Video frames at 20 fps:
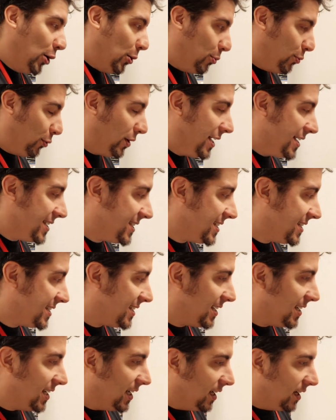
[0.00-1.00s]
pour, la
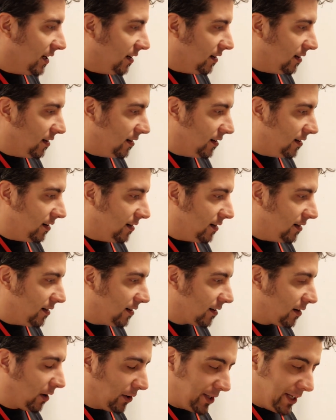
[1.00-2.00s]
cité,
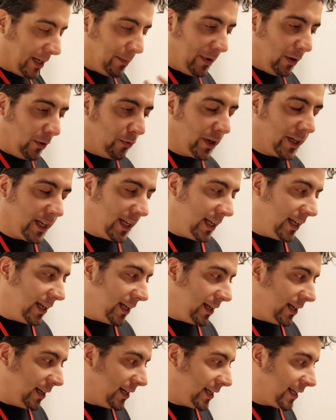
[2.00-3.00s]
euh, quand elle m'a envoyé les,